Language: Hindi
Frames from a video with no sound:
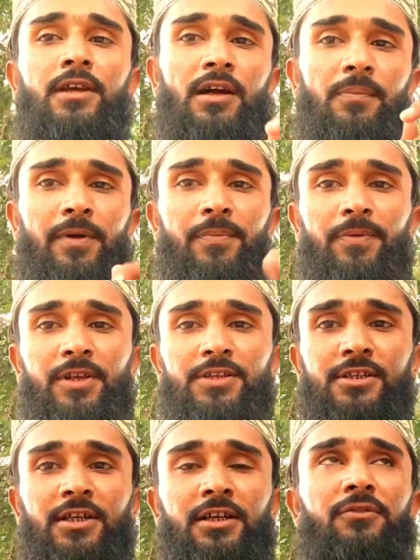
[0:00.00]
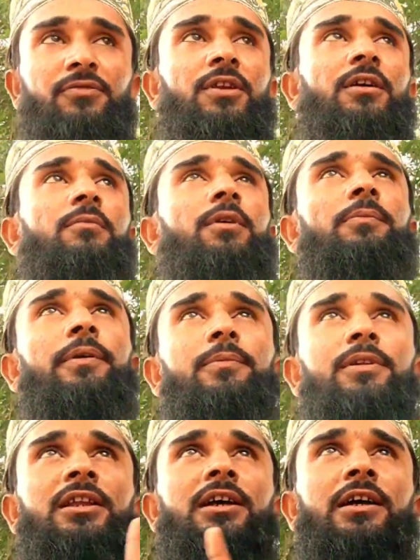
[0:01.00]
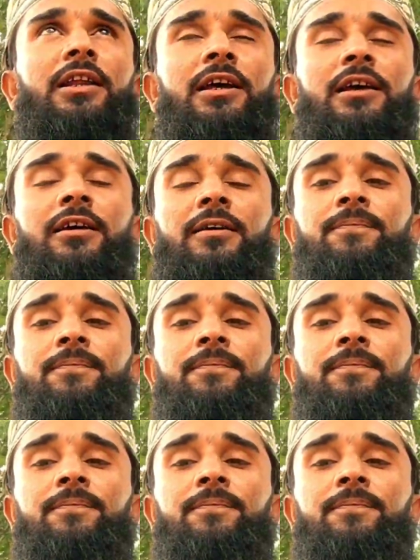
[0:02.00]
कपड़े प्रेस करके फिर हम कपड़े बदली करेंगे